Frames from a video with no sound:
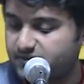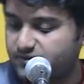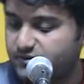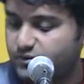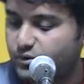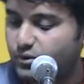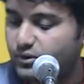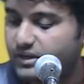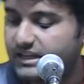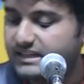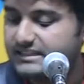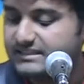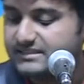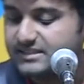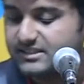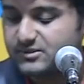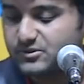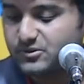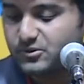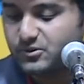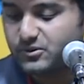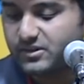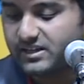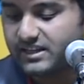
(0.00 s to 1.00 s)
दो लाइन से
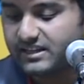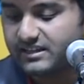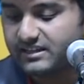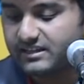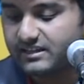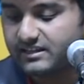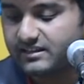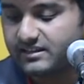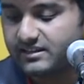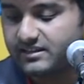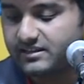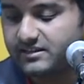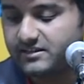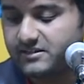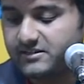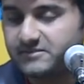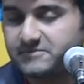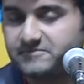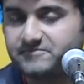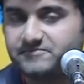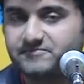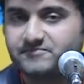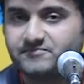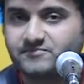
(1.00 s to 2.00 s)
शुरू करेंगे
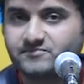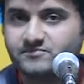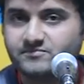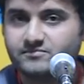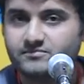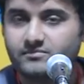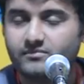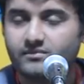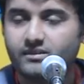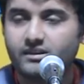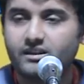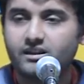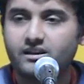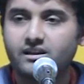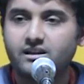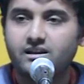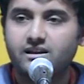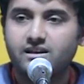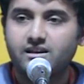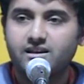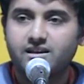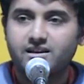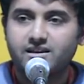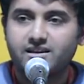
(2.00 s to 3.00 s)

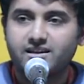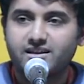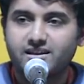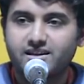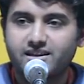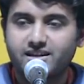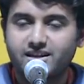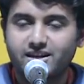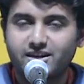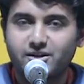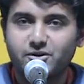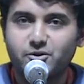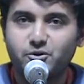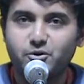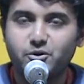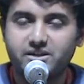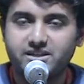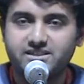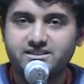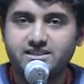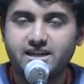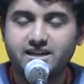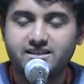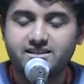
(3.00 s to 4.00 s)
कि गर हो
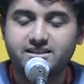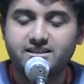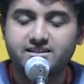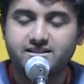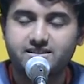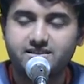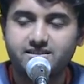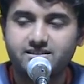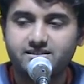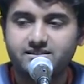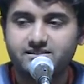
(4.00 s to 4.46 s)
इजाज़त